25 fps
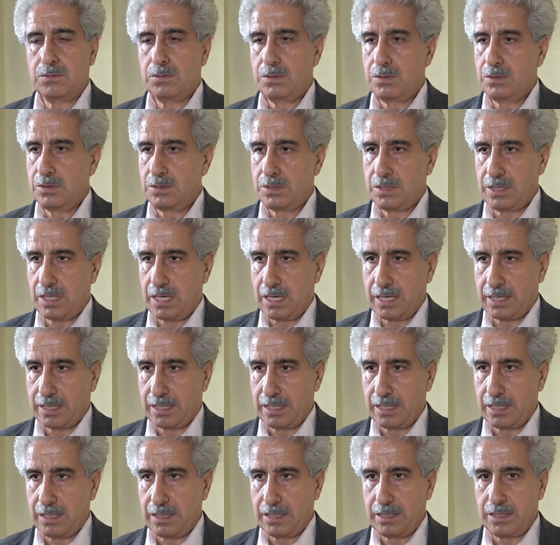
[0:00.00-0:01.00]

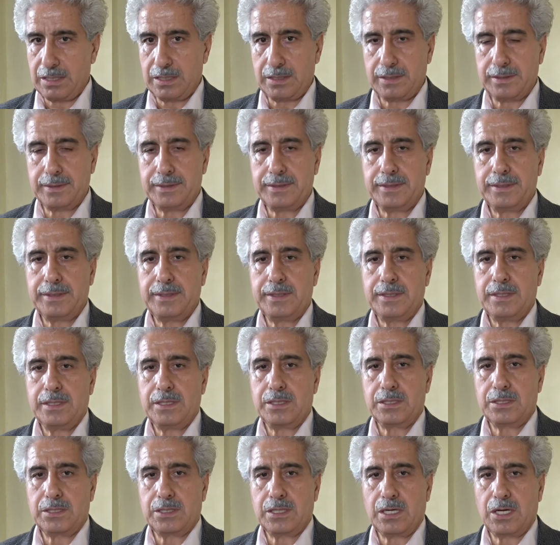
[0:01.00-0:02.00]
انتهاك
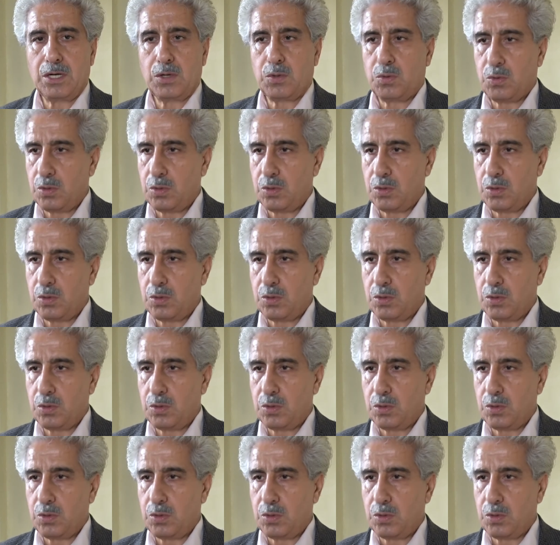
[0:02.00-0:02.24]
انتهاك